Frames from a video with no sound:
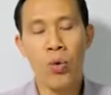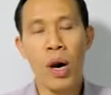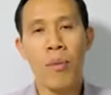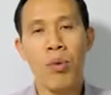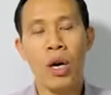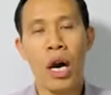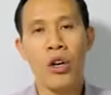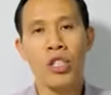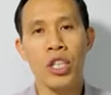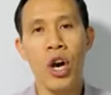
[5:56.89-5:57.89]
ว่าพวกเขา
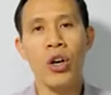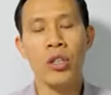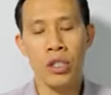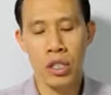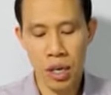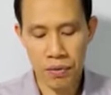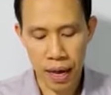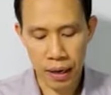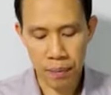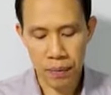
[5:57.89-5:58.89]
จะต้องเชื่อฟัง